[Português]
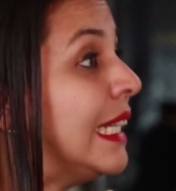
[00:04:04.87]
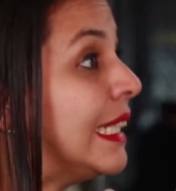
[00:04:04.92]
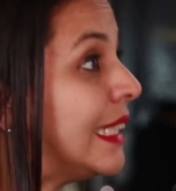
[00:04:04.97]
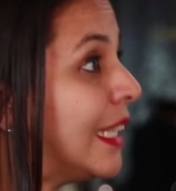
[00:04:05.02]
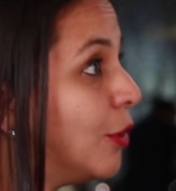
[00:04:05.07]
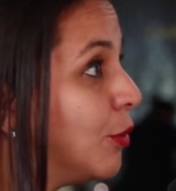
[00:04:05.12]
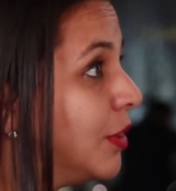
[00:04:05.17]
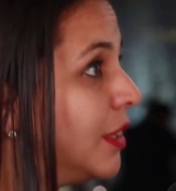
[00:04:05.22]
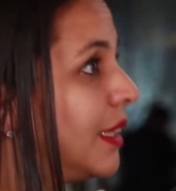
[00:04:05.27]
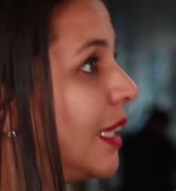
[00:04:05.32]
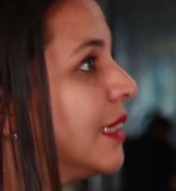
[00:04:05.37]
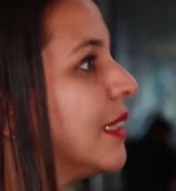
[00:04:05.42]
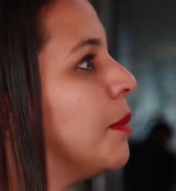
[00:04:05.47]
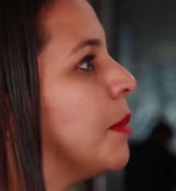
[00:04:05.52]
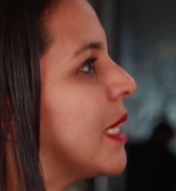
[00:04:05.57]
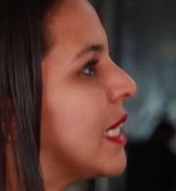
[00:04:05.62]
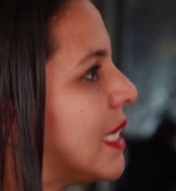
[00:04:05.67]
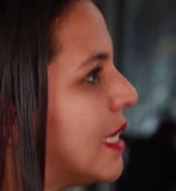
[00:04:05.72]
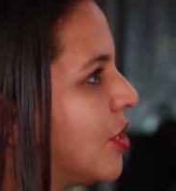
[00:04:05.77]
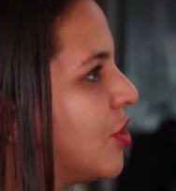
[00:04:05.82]
Na unidade
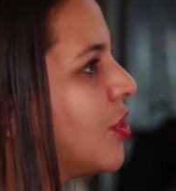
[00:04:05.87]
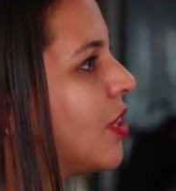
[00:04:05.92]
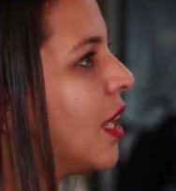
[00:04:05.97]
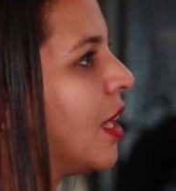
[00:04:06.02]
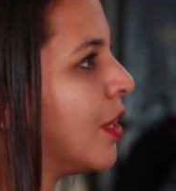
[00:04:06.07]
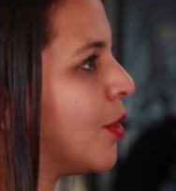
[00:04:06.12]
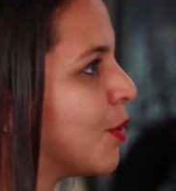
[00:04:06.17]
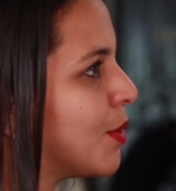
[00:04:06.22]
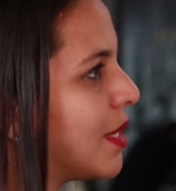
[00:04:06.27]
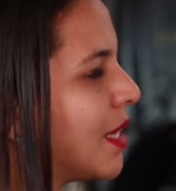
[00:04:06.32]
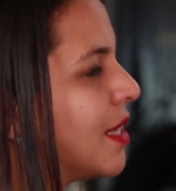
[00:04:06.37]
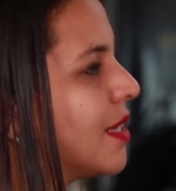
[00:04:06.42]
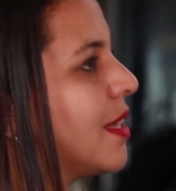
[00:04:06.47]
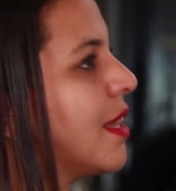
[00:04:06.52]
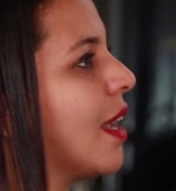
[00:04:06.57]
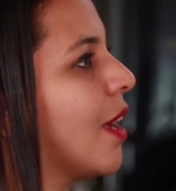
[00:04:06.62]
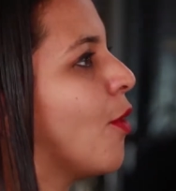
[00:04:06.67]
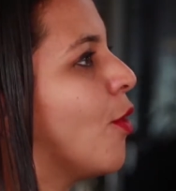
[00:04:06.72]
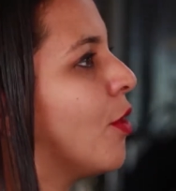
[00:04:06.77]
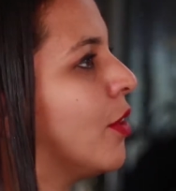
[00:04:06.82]
também que se estende, o
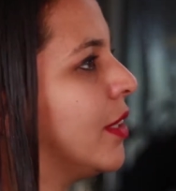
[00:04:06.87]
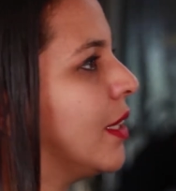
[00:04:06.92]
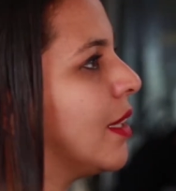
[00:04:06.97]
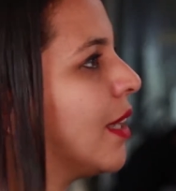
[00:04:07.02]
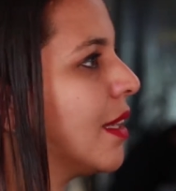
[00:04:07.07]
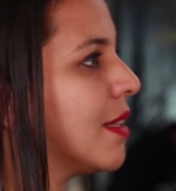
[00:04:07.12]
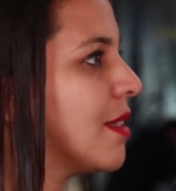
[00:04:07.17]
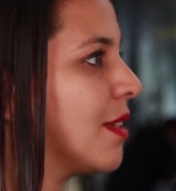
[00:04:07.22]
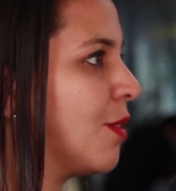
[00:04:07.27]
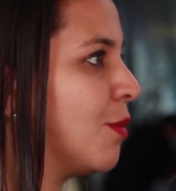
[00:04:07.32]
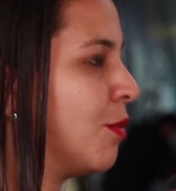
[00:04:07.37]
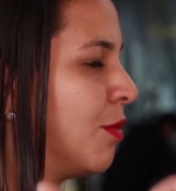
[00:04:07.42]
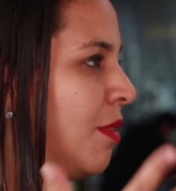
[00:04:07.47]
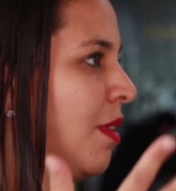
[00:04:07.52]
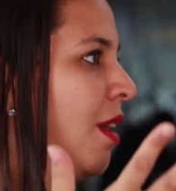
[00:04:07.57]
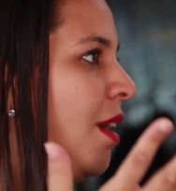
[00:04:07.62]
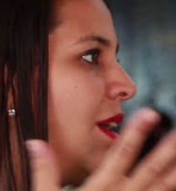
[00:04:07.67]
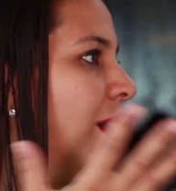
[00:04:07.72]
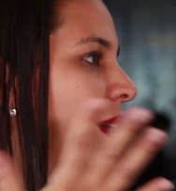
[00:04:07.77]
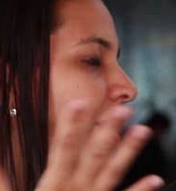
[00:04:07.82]
Sesc é coordenação
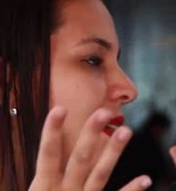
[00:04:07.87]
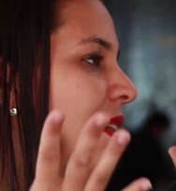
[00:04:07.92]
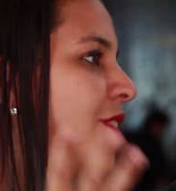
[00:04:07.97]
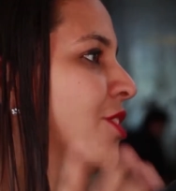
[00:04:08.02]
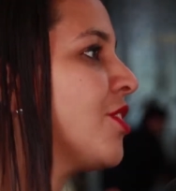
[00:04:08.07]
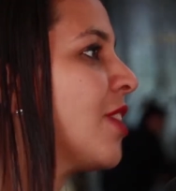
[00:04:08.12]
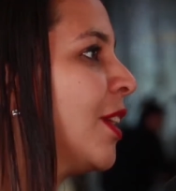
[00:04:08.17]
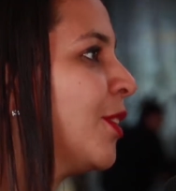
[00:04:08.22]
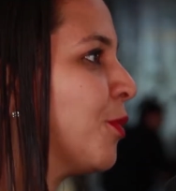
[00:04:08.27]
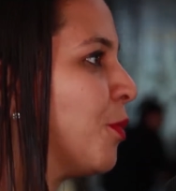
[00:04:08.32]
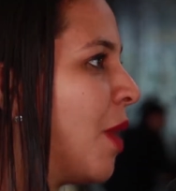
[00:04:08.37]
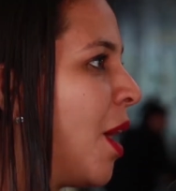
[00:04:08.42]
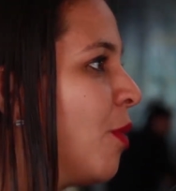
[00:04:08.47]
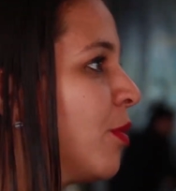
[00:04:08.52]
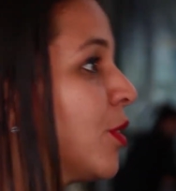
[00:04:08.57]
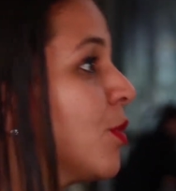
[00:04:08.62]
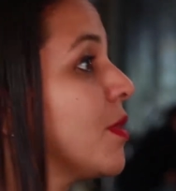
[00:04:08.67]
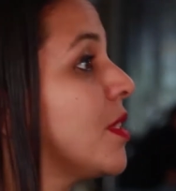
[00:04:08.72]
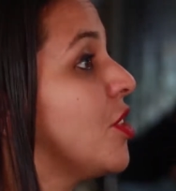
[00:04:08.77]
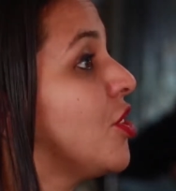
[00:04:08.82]
é, estadual,
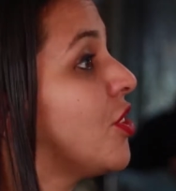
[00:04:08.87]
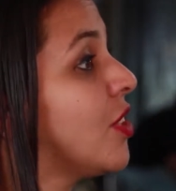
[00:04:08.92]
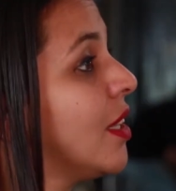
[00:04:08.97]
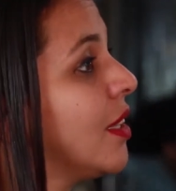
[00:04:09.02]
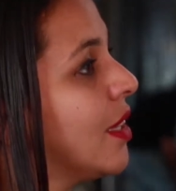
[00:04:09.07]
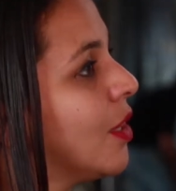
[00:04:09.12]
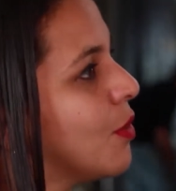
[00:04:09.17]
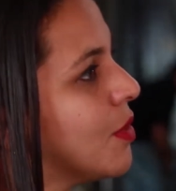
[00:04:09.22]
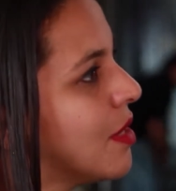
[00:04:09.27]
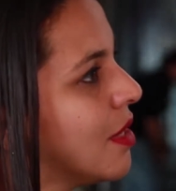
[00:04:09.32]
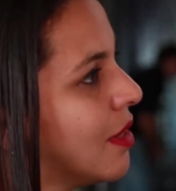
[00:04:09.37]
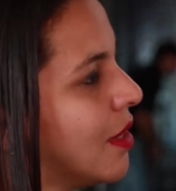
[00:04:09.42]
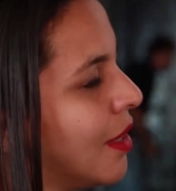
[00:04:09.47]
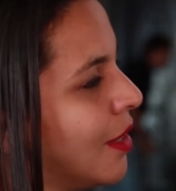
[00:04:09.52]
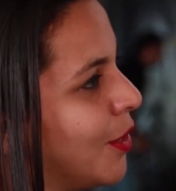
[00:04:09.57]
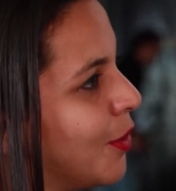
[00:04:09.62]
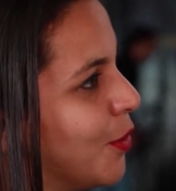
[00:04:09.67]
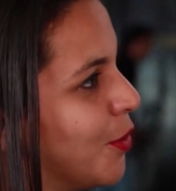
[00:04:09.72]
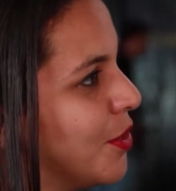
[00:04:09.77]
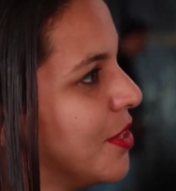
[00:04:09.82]
então se estende aos
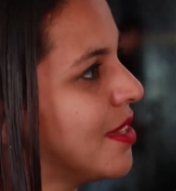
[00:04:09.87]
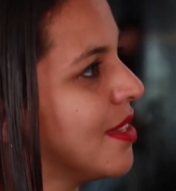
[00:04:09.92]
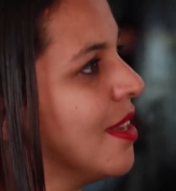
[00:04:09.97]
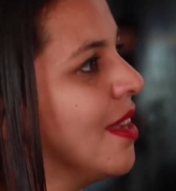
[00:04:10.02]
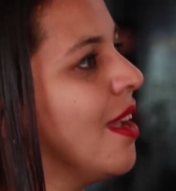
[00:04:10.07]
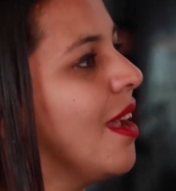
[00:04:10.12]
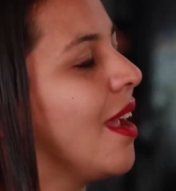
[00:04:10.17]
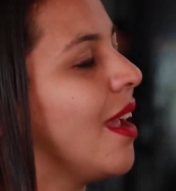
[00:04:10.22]
interiores.